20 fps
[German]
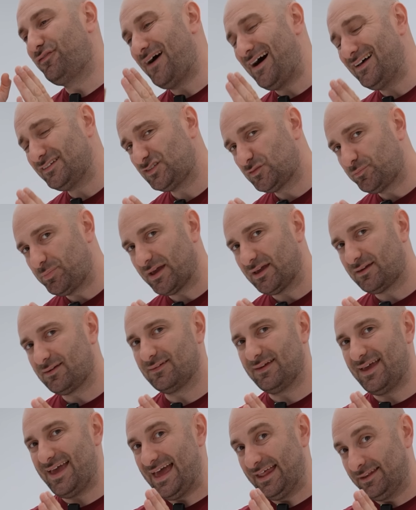Fastback
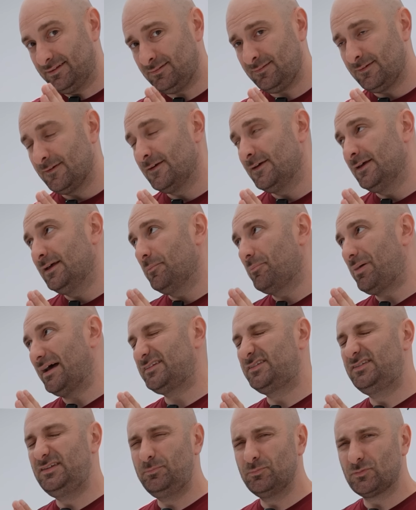N bei
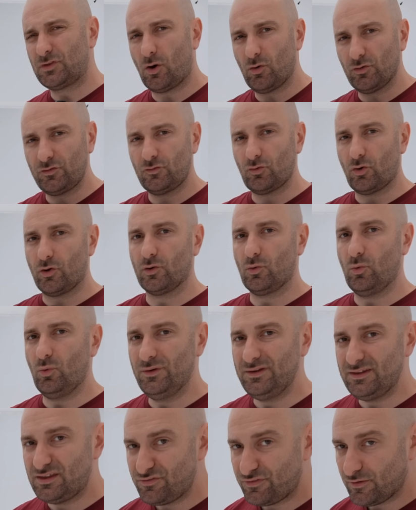7000 Euro.
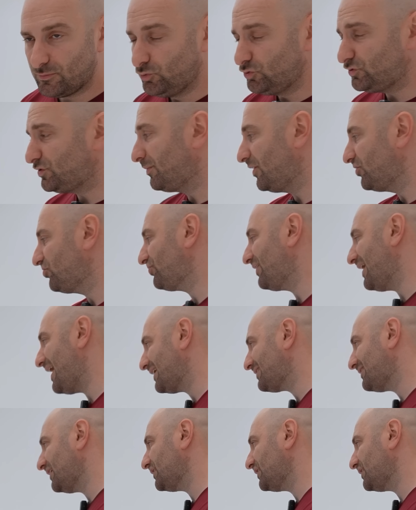Und ich vermute mal stark,